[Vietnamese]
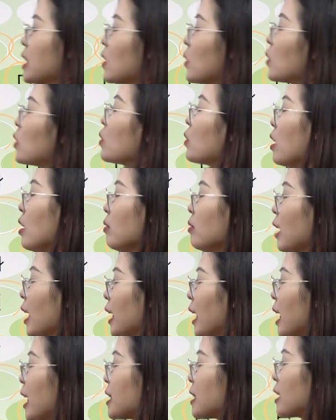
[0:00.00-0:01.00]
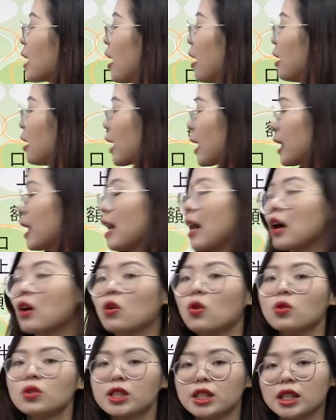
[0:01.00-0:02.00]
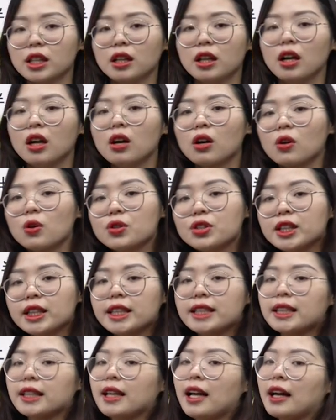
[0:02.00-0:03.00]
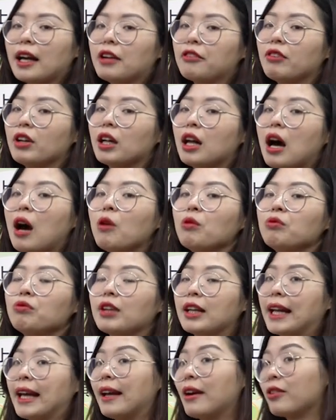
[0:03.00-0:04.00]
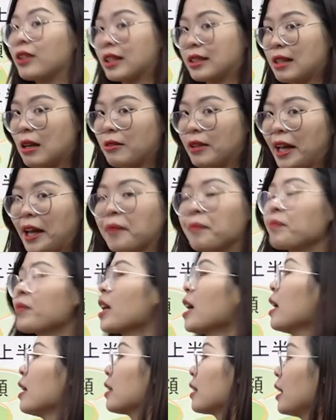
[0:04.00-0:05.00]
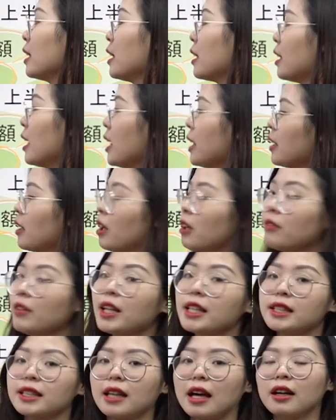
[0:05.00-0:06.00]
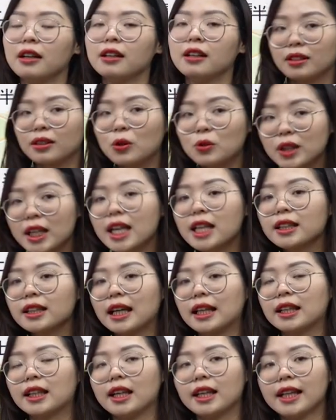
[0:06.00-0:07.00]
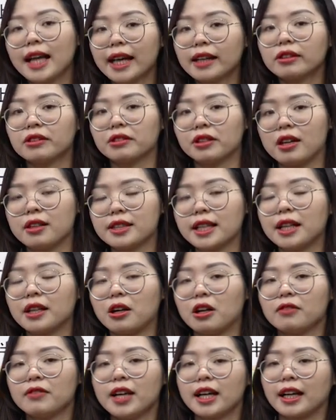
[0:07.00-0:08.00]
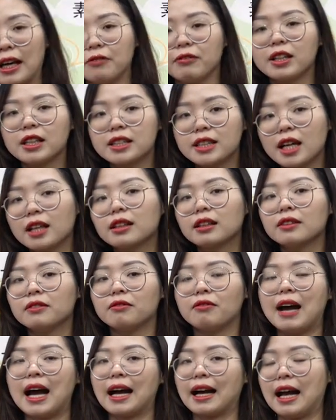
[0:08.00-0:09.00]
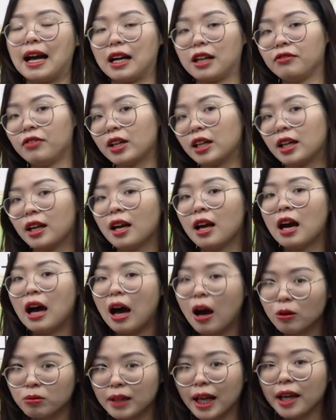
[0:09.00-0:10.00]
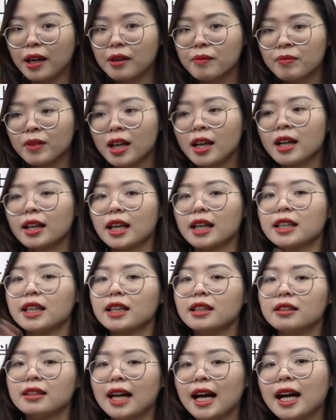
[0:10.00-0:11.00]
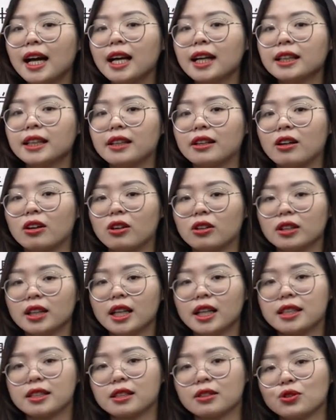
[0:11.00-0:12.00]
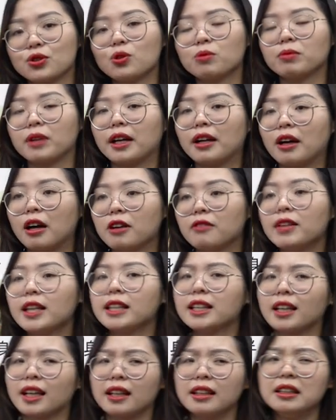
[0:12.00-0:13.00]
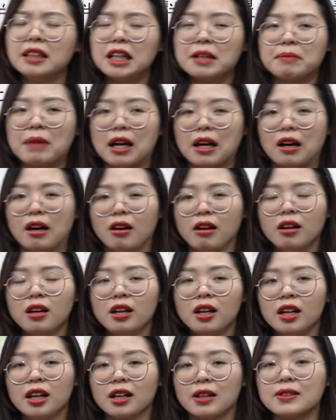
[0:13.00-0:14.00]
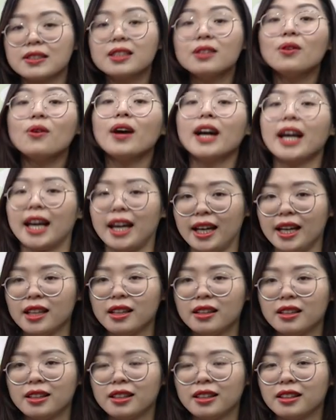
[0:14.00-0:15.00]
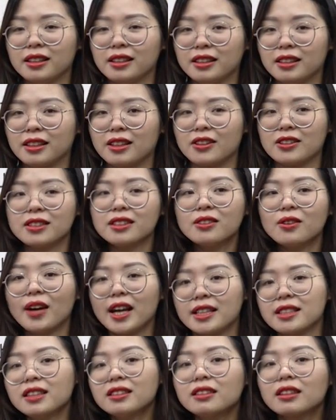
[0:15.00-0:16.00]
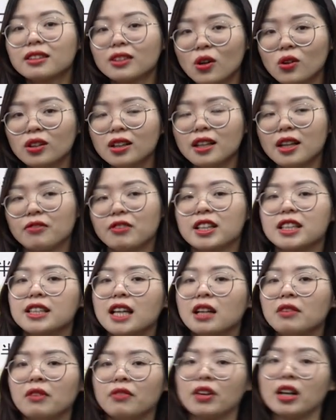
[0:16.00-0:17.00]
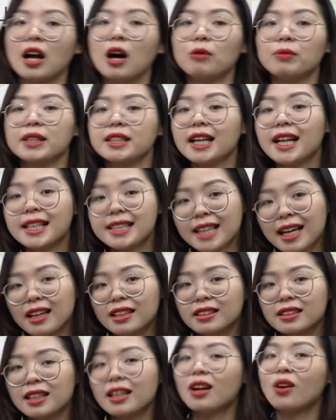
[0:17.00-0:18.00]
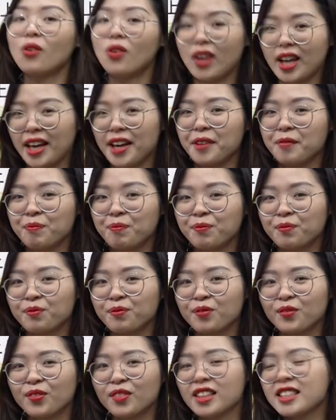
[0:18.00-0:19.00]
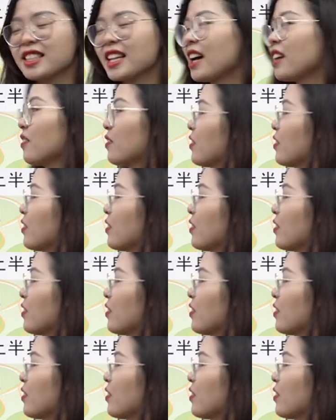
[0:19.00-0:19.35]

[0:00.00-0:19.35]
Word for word: à, rồi đúng không cái này là gì nhỉ cái này là koshi koshi chính là cái phần hông phần eo đằng sau này thì ở đây nói về gì nhỉ đầu tiên cái nghĩa đen của nó sẽ nói về cái phần chân và cả cái phần hông này cái nghĩa thứ hai thì nó có thể sử dụng để nói về những cái người mà có có sức khỏe Ừ, có sức khỏe sức lực tốt tức là phần chân và phần hông này rất là chắc rất là khỏe được chưa